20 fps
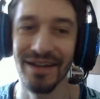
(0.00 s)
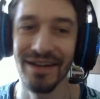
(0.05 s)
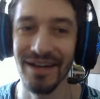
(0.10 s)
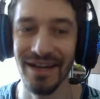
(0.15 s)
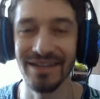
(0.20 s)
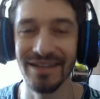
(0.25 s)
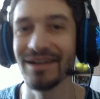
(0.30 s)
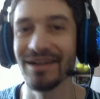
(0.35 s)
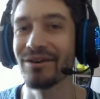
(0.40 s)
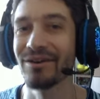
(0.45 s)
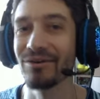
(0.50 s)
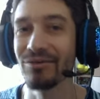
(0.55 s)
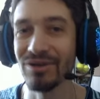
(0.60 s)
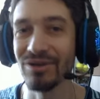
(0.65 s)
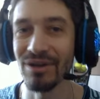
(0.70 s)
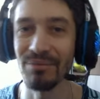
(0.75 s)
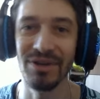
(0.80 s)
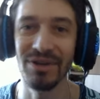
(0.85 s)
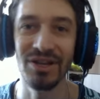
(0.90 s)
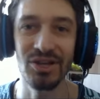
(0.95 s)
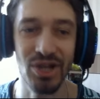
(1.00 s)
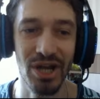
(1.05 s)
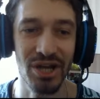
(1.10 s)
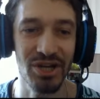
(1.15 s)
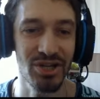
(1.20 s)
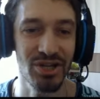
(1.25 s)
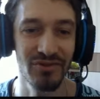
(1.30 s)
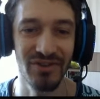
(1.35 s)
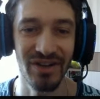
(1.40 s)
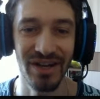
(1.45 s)
Это круто.
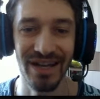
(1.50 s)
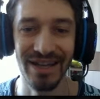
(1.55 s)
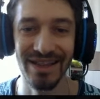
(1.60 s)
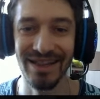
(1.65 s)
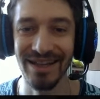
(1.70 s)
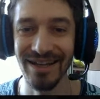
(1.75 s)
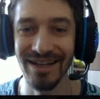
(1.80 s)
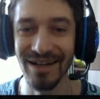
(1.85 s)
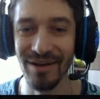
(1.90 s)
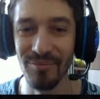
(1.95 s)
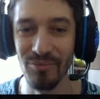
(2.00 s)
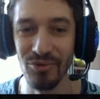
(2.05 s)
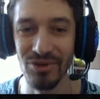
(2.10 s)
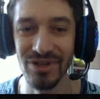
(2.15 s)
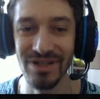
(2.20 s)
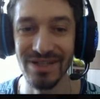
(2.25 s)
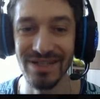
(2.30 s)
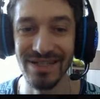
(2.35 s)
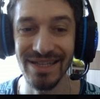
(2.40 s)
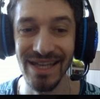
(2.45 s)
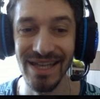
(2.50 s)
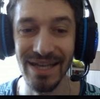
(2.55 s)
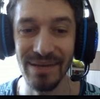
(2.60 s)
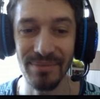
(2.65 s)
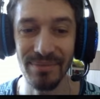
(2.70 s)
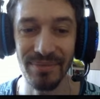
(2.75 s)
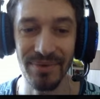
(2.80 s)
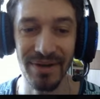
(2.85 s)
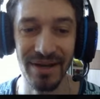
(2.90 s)
ближайший уикенд-лига будет с ним.